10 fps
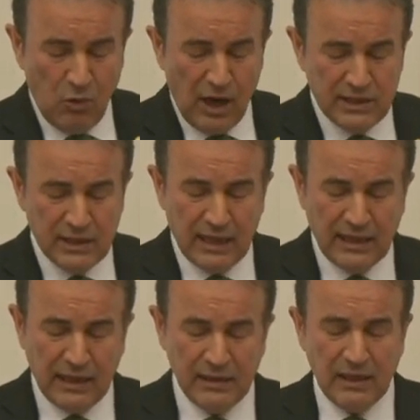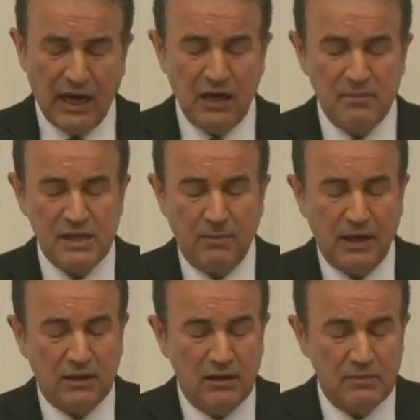Bu açıdan kendi tarihimize
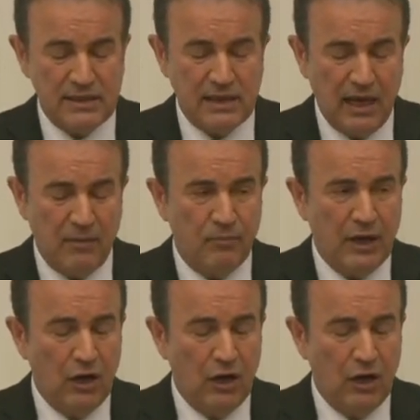baktığımızda